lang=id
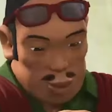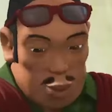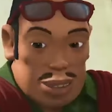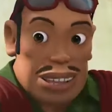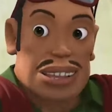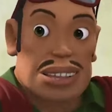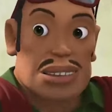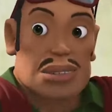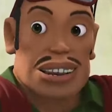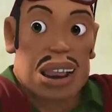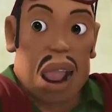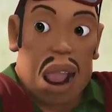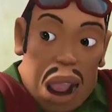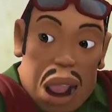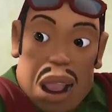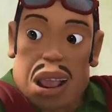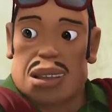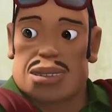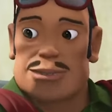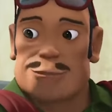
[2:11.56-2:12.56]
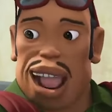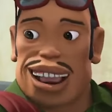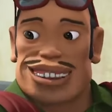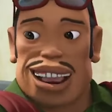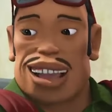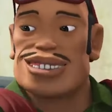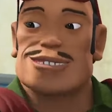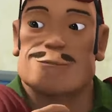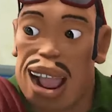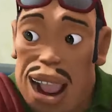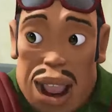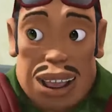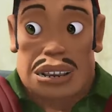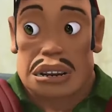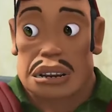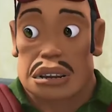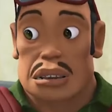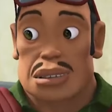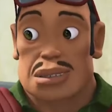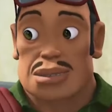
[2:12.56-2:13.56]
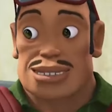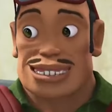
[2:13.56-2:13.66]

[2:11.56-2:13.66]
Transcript: Wih, lah, panjang banget.